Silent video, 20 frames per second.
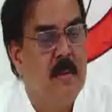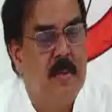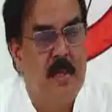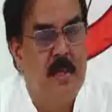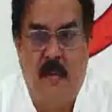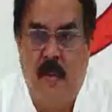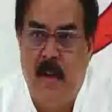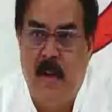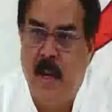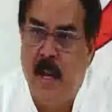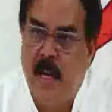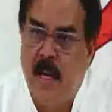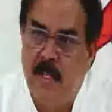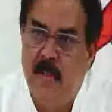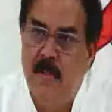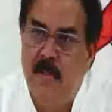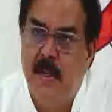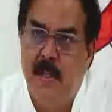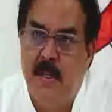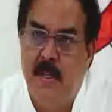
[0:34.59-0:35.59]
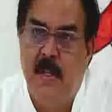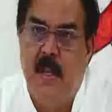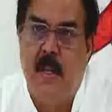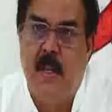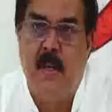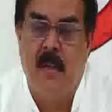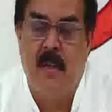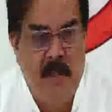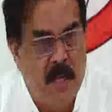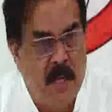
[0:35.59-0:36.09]
సర్వనాశనం చేసిన
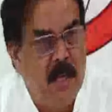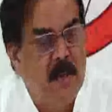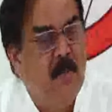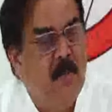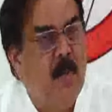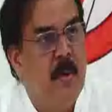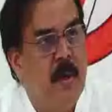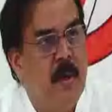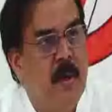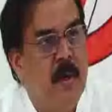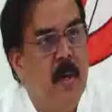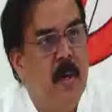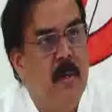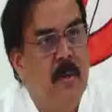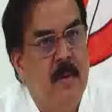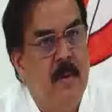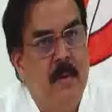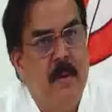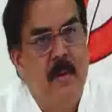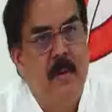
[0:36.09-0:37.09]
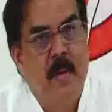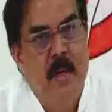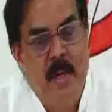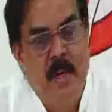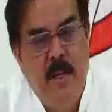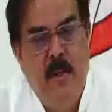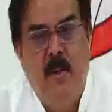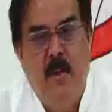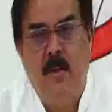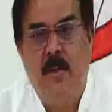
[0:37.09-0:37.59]
జగన్మోహన్ రెడ్డి గారు ఈ
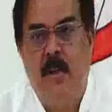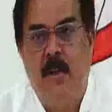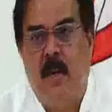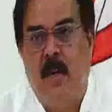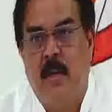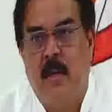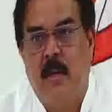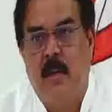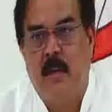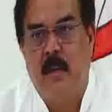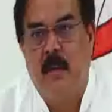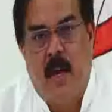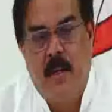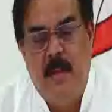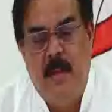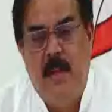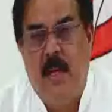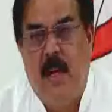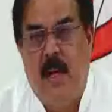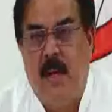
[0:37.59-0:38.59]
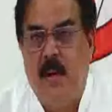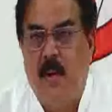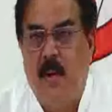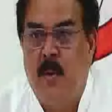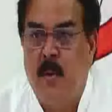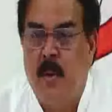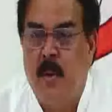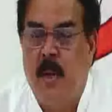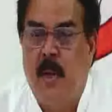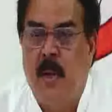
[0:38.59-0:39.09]
రోజున అధికారంలో
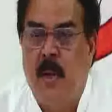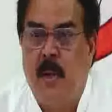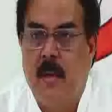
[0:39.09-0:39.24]
ఉన్న